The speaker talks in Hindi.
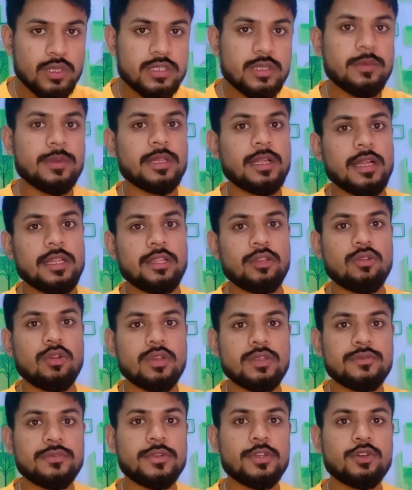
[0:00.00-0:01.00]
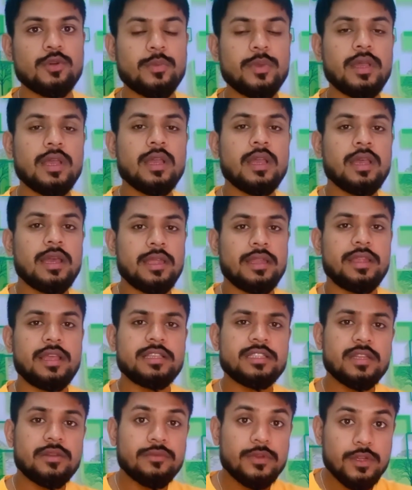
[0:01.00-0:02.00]
थोड़ा सा बता देता हूँ इस वीडियो में
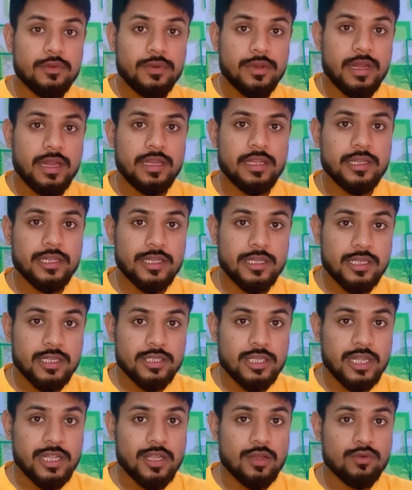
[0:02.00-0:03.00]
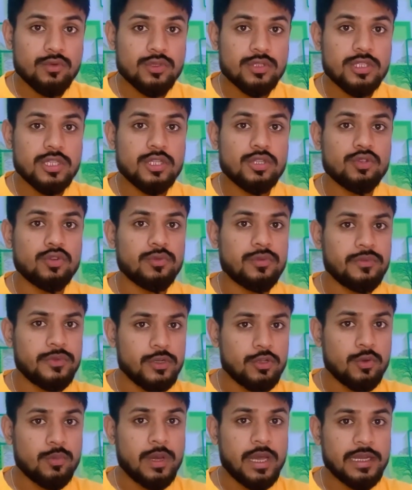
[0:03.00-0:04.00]
रिएक्शन वीडियो बनाने के लिए ज़्यादा कुछ नहीं जो भी
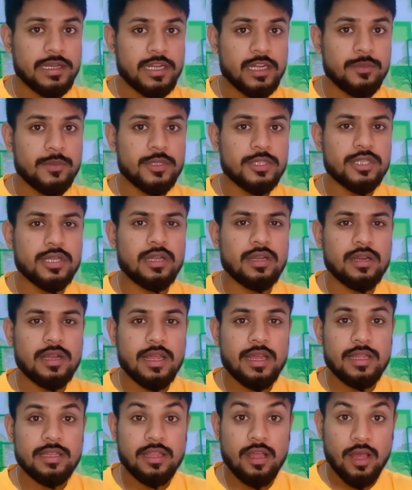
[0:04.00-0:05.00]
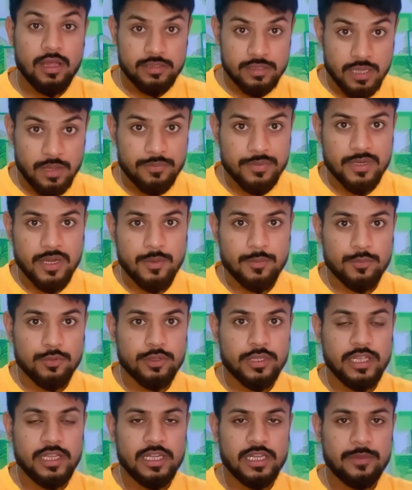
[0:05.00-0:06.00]
वीडियो मार्केट में चल रहा है या फिर आपको
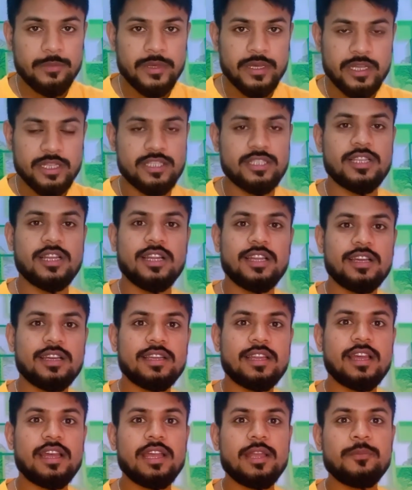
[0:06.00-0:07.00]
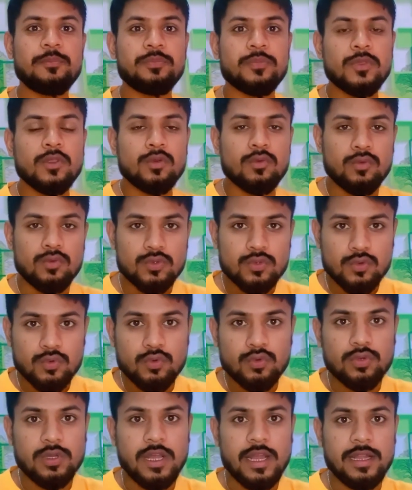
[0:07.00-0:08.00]
देखने में अच्छा लग रहा है उसको
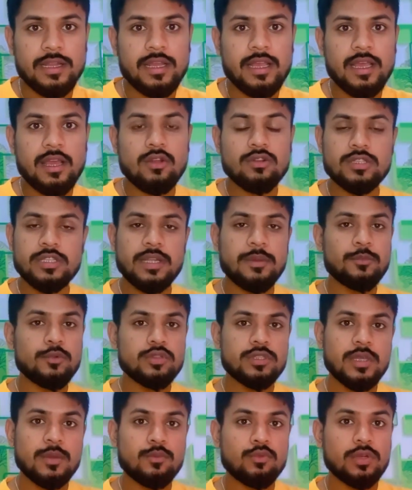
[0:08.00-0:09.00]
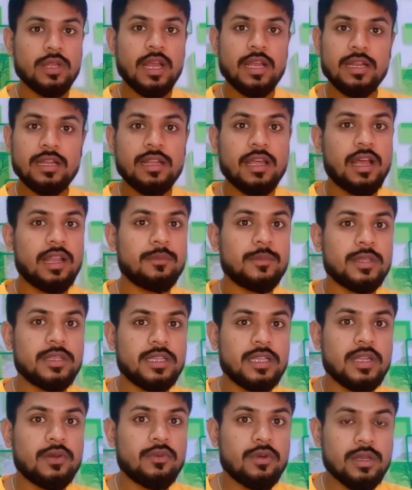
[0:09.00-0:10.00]
उठाना है और सेम टू सेम उठा के डाल मत
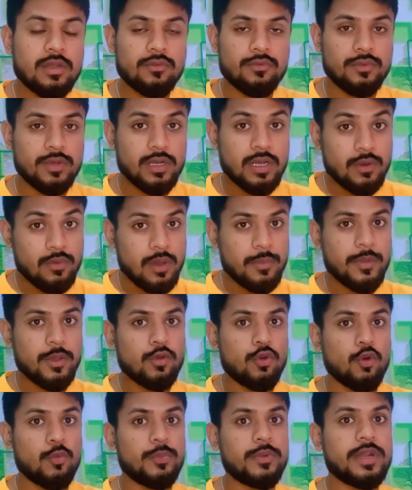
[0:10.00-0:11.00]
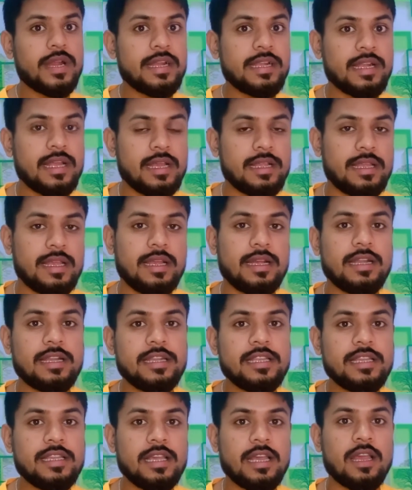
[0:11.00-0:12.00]
देना वरना वहाँ पे कॉपीराइट आ जाएगा
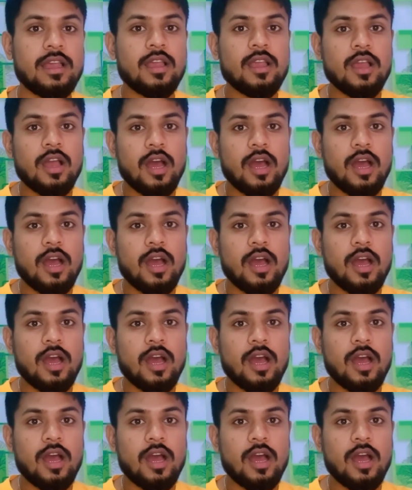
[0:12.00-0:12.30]
ठीक है